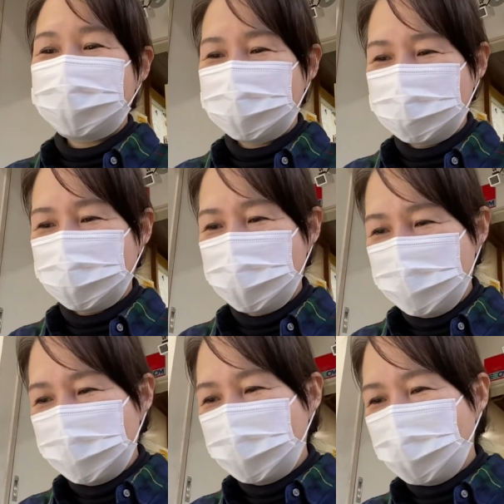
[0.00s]
あの
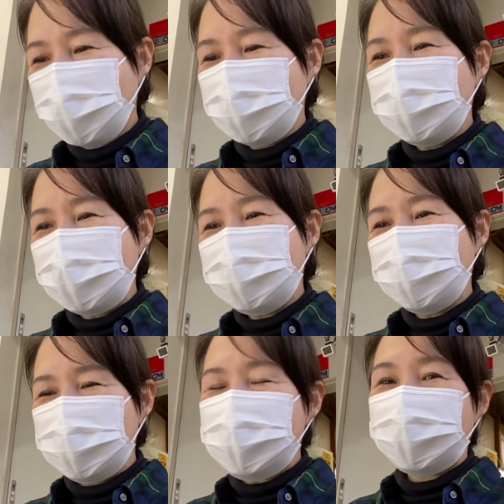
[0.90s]
どこで何
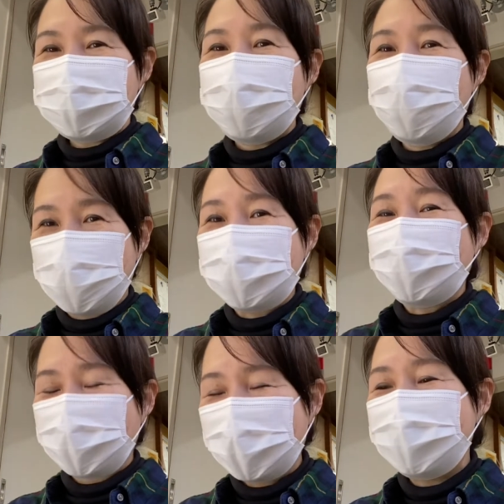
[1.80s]
をいつ買った方がいい
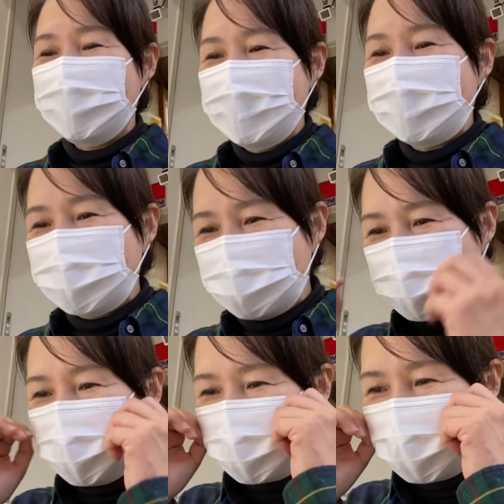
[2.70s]
のかっていう
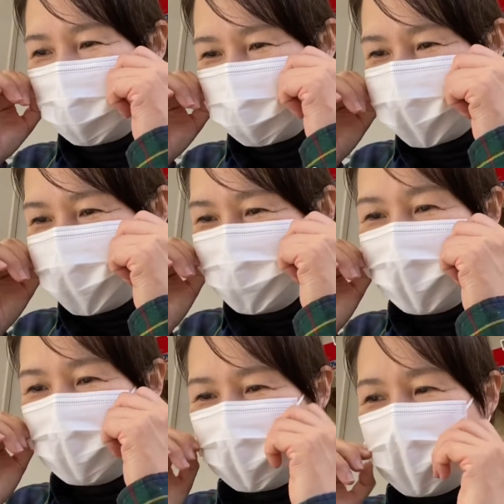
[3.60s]
のをねあの考
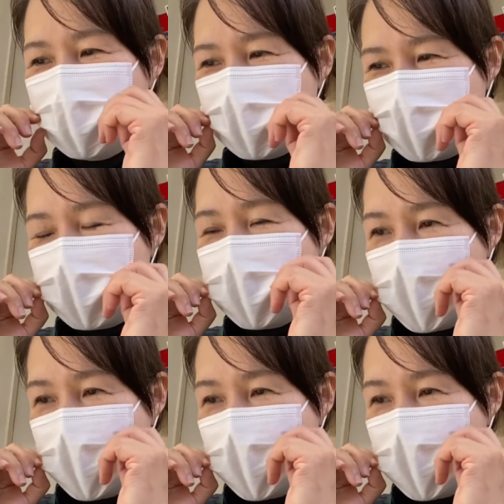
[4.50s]
えるようになりました。